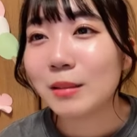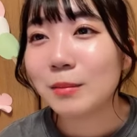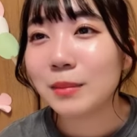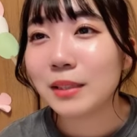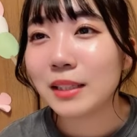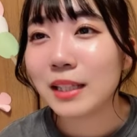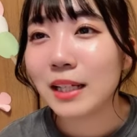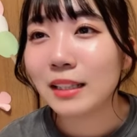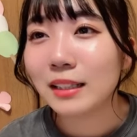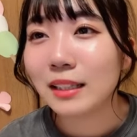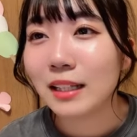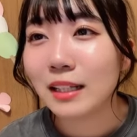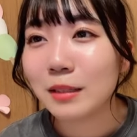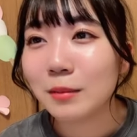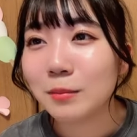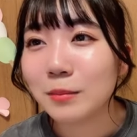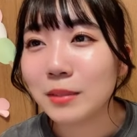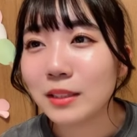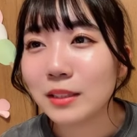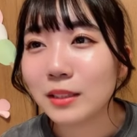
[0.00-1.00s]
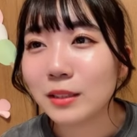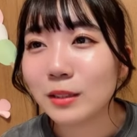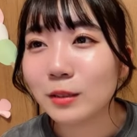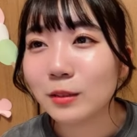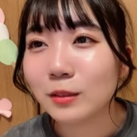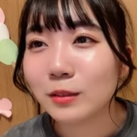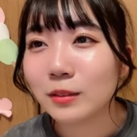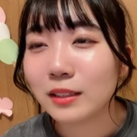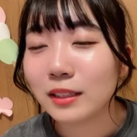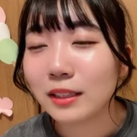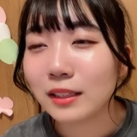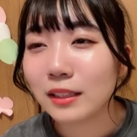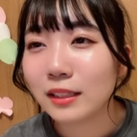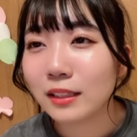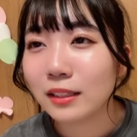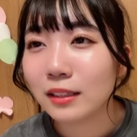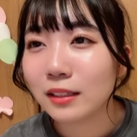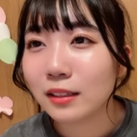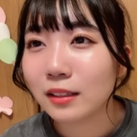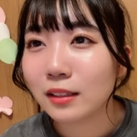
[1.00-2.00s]
みんな当たりますよう
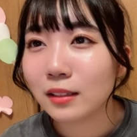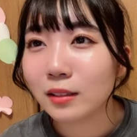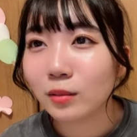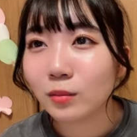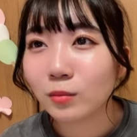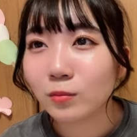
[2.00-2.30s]
に